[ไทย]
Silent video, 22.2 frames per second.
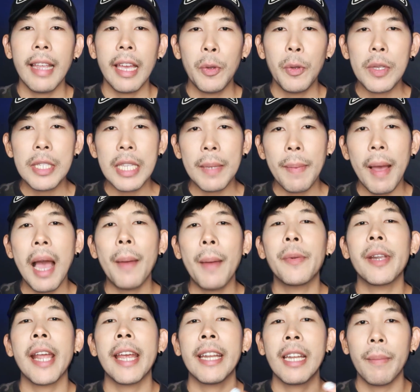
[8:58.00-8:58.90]
แต่ด้วยสภาพ
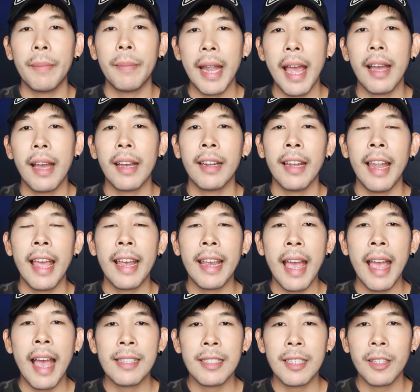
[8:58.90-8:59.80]
ไร้น้ำหนักและ
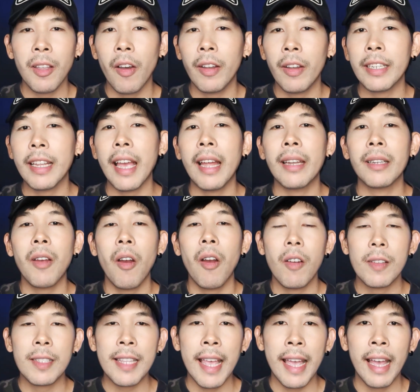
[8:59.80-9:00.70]
การสะท้อนกันข
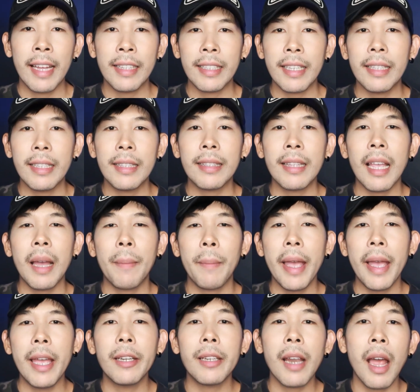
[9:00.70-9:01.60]
องแสงอาทิตย์
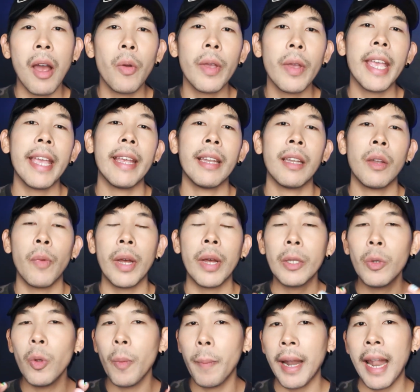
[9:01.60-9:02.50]
ทำให้เราเห็น
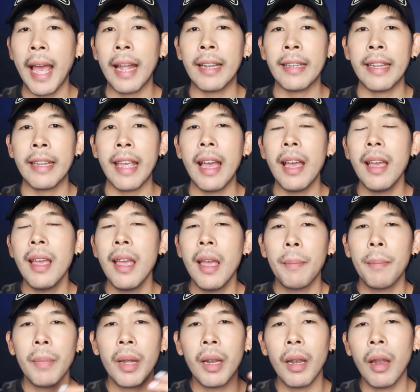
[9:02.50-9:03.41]
วัตถุประหลาดเนี้ย
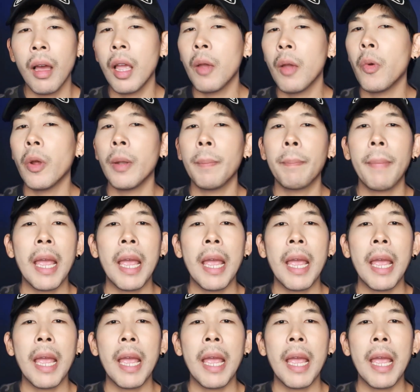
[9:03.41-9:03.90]
มันลอยวน